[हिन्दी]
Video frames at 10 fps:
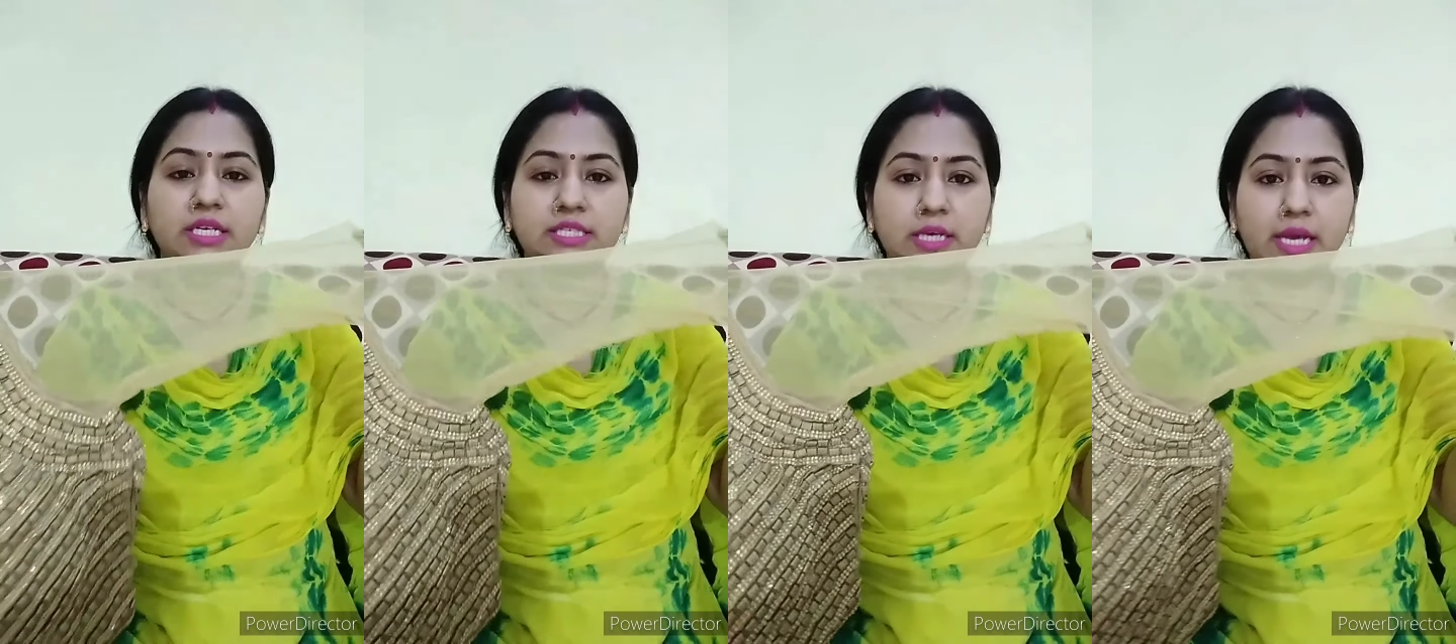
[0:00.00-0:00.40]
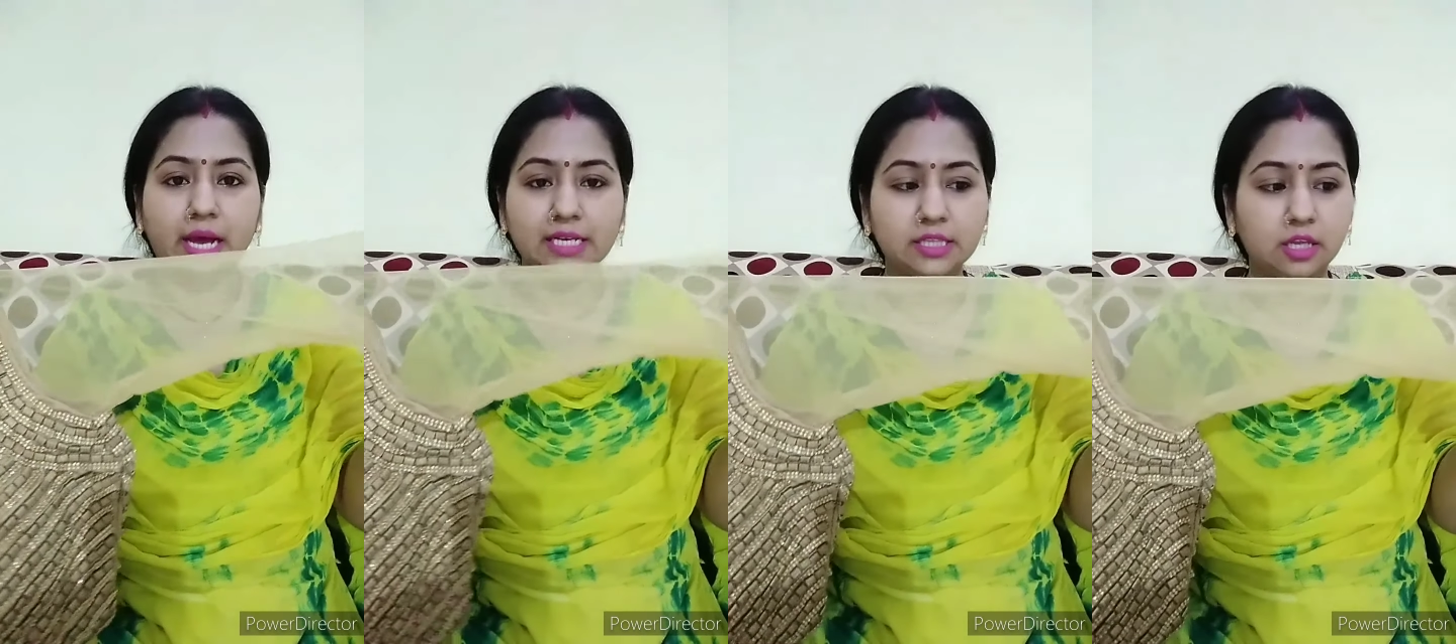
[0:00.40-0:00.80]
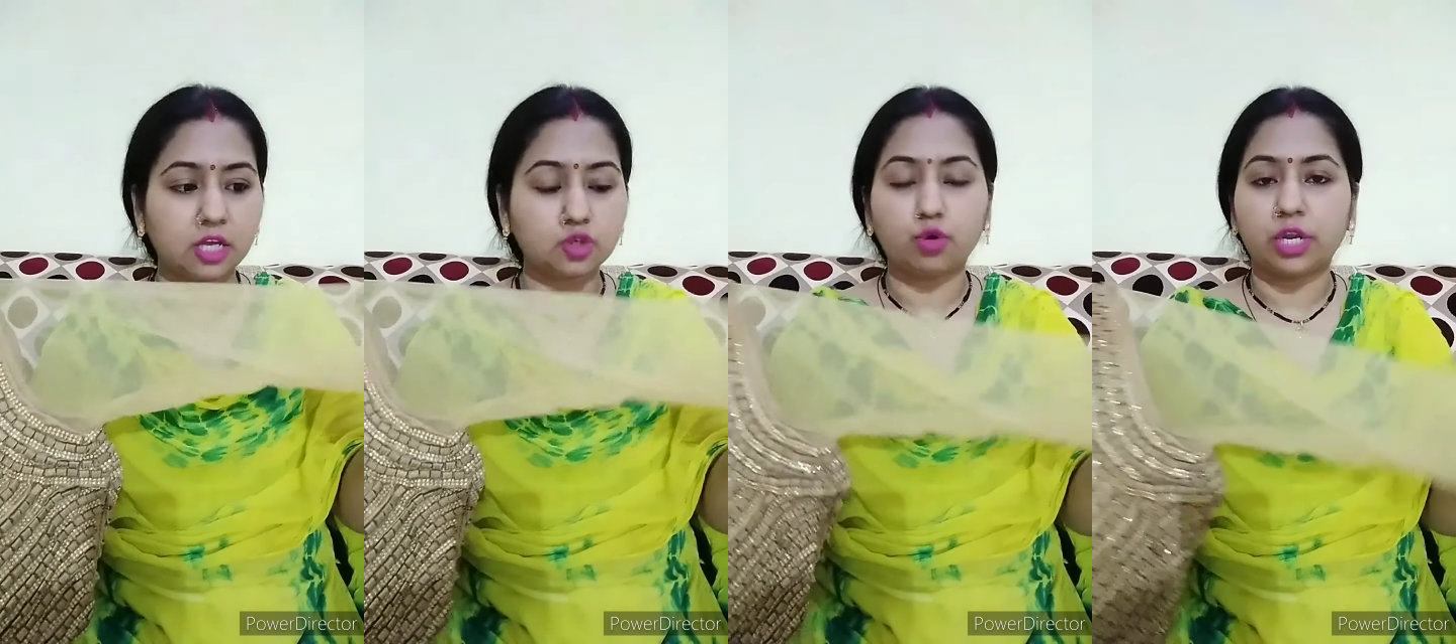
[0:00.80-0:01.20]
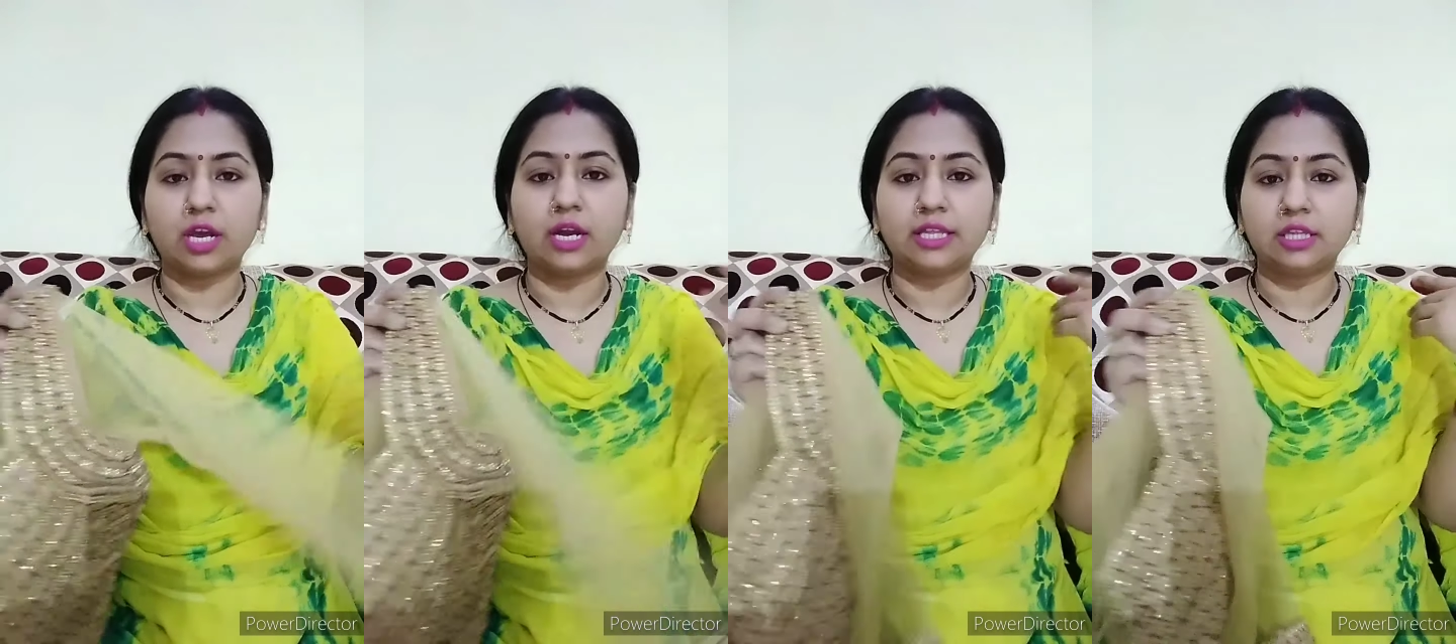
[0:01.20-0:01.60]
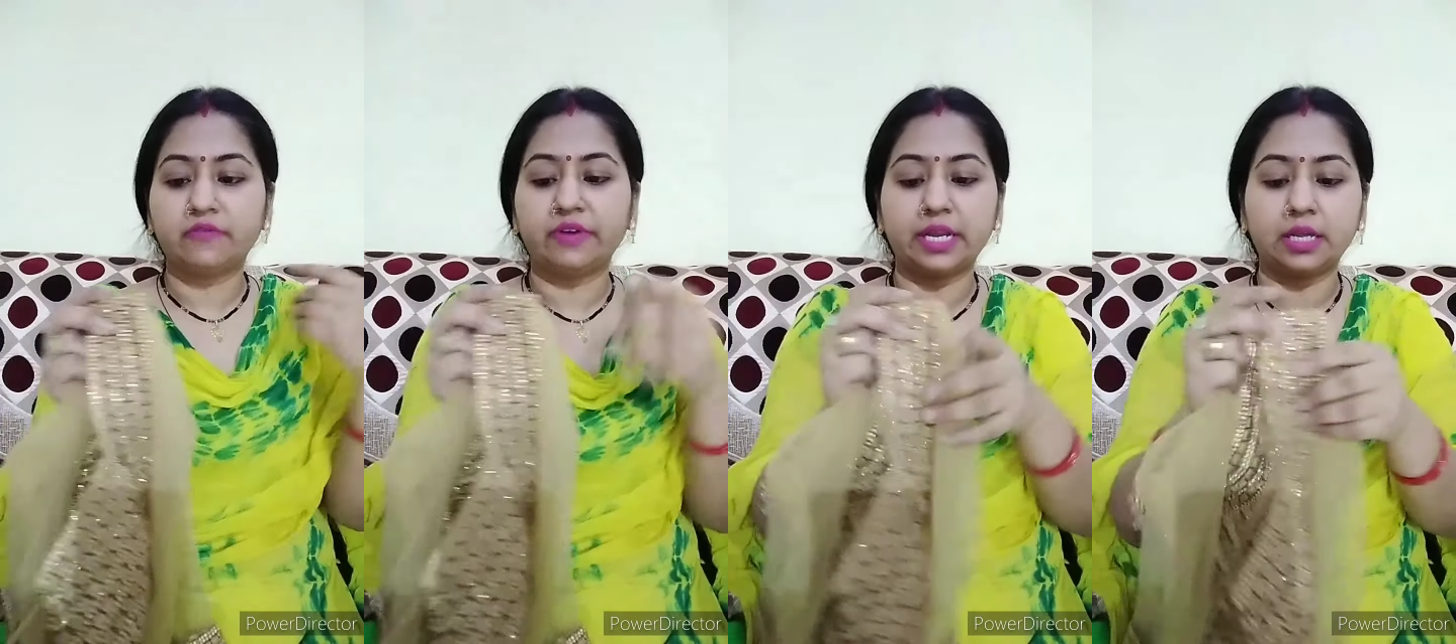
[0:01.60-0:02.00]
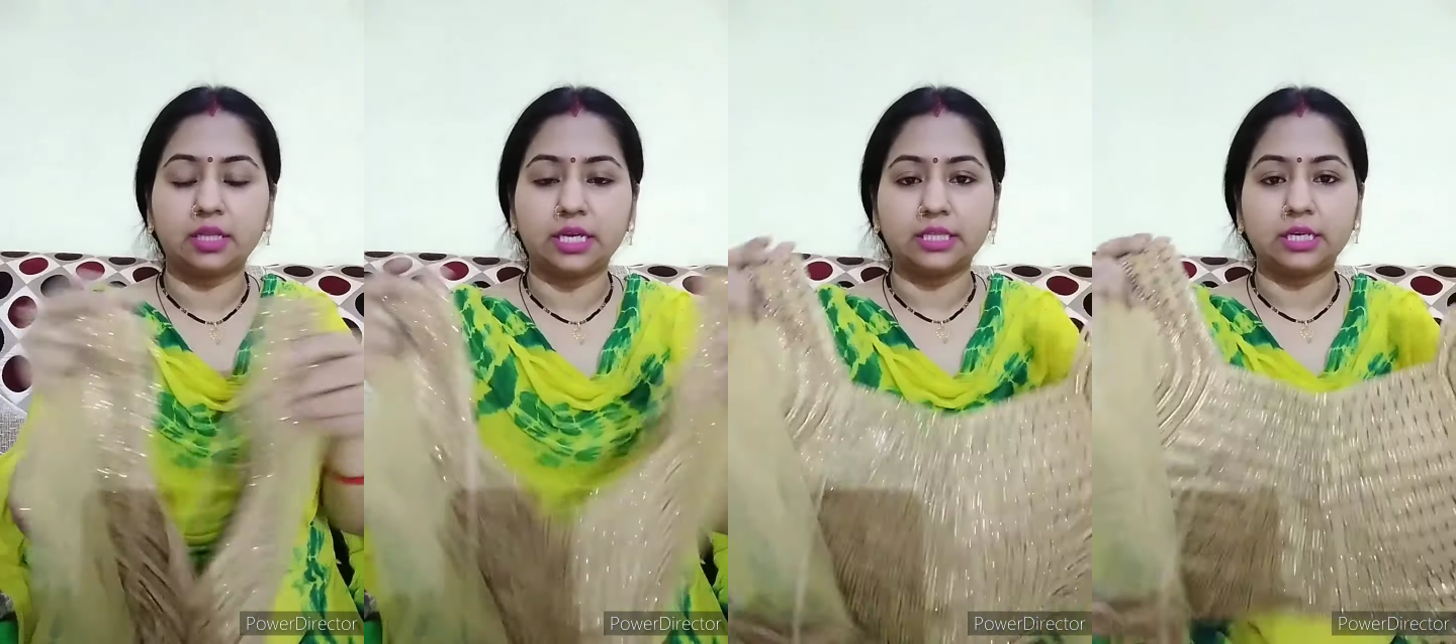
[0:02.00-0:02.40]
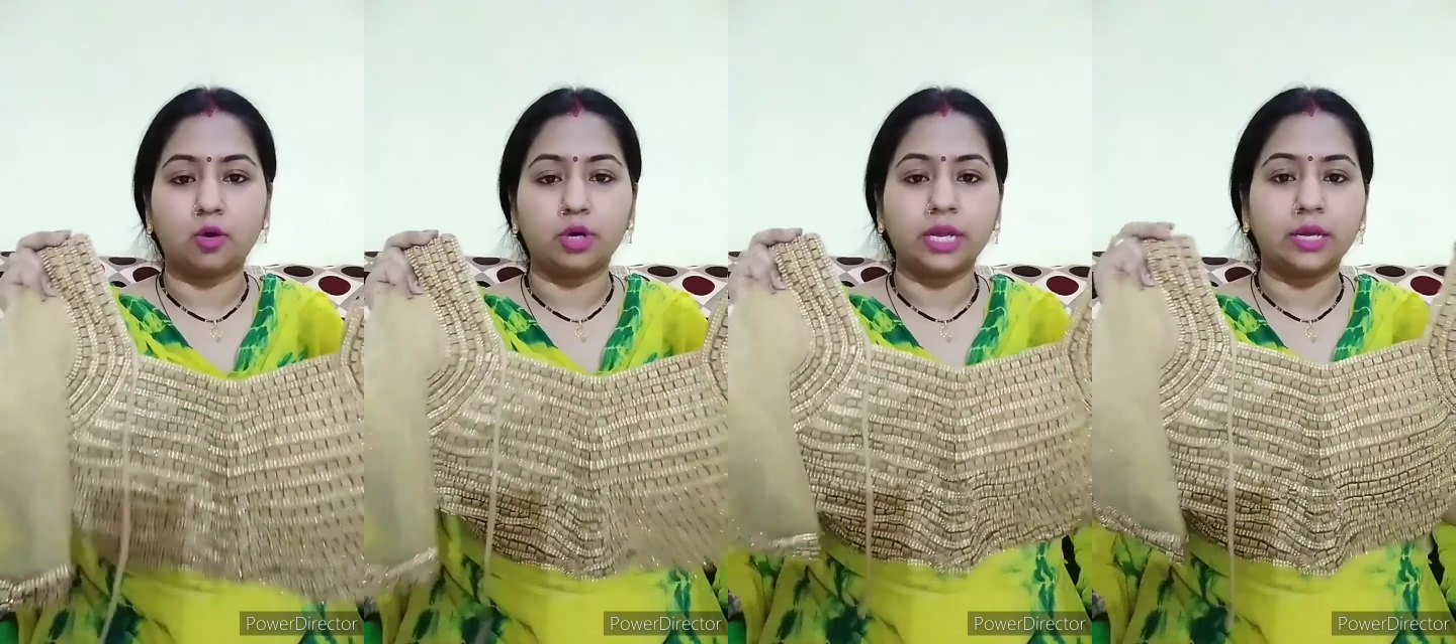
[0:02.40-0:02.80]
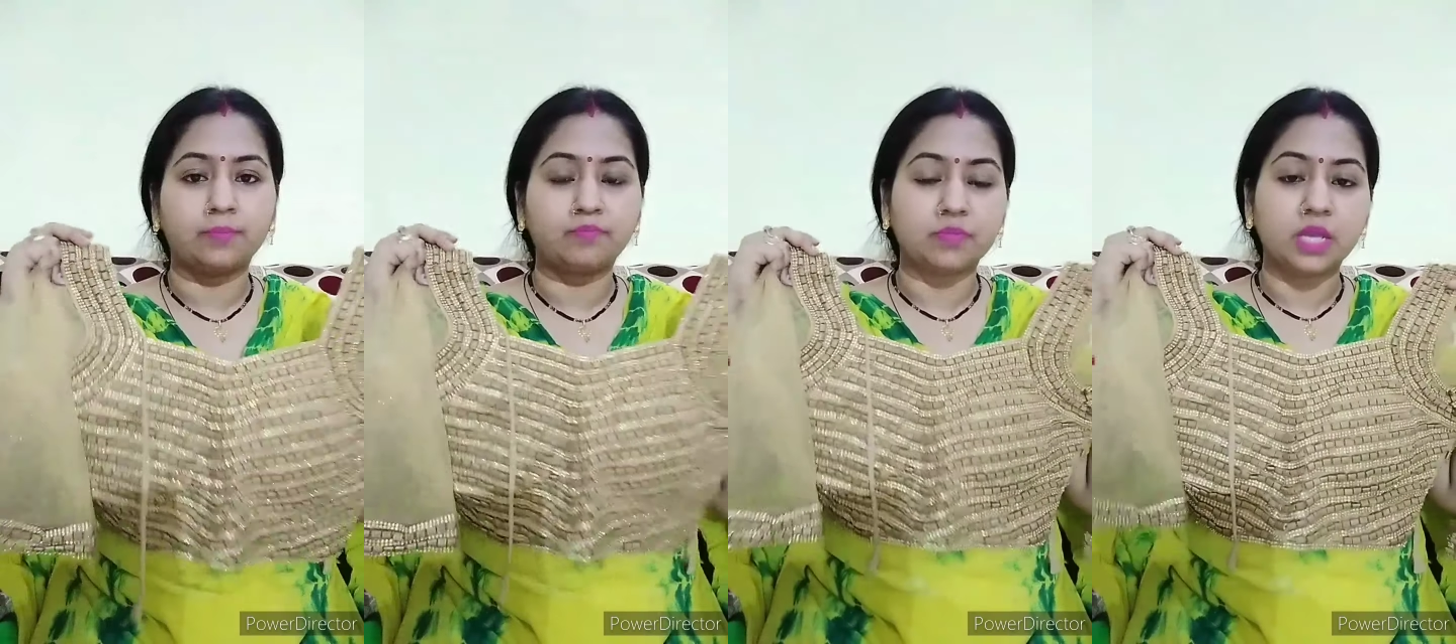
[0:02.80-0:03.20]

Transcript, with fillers: इसकी अस्तीनें छोटी करी थी फिटिंग दी थी और ये ये